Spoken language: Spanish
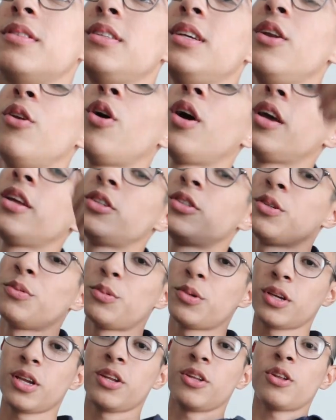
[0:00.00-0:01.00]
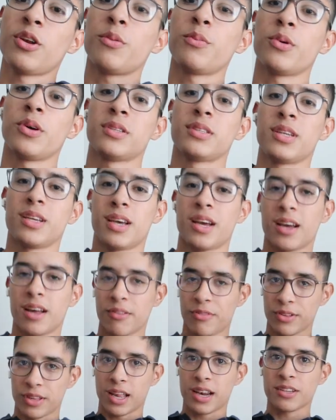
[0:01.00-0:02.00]
si lo ha hecho porque yo no lo puedo hacer.
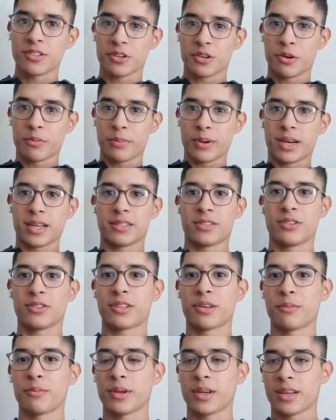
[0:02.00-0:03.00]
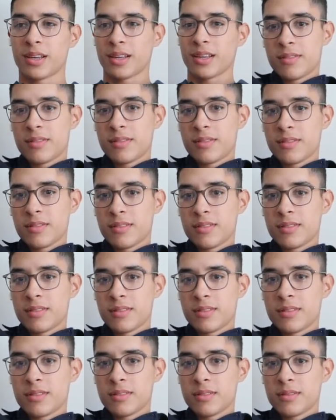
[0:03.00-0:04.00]
Al final eso es comparación también. Sí,
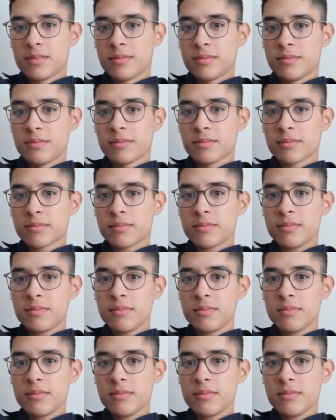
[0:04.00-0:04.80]
comparación, pero no estás